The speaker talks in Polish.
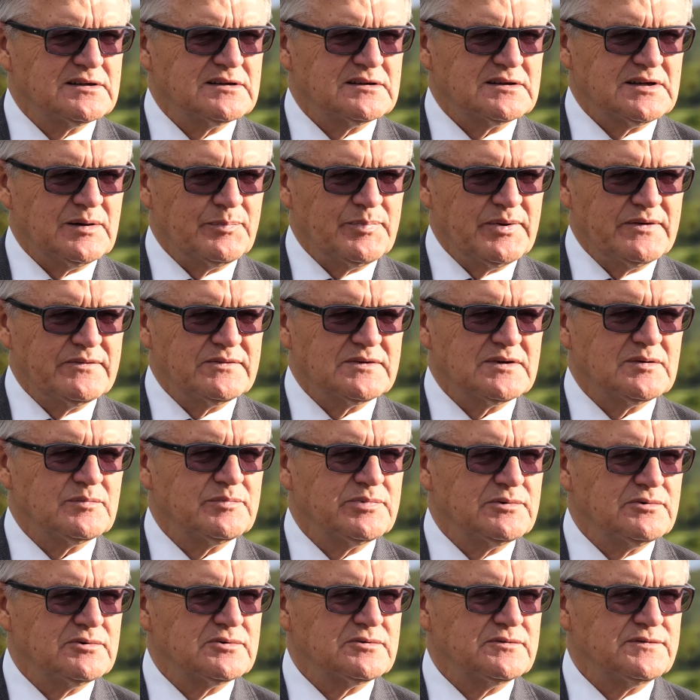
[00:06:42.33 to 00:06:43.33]
To na pewno
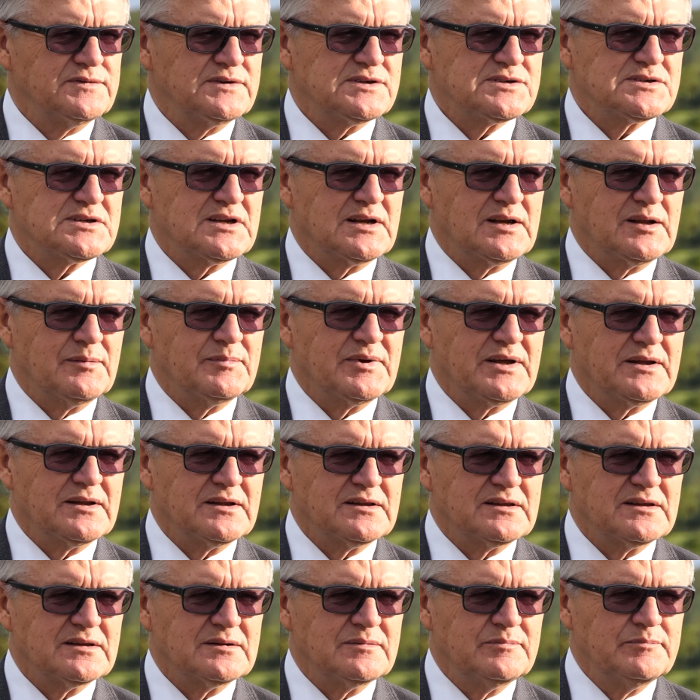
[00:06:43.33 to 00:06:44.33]
był również
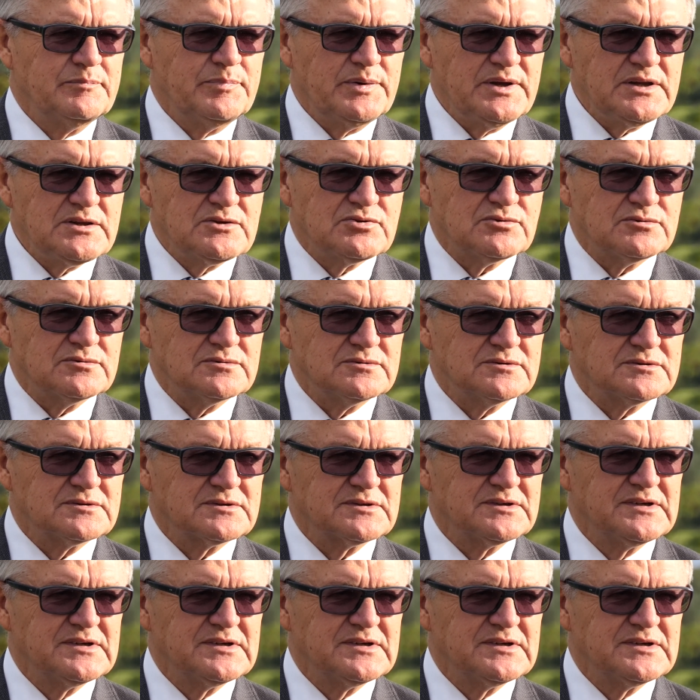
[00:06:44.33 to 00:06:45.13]
element bytu,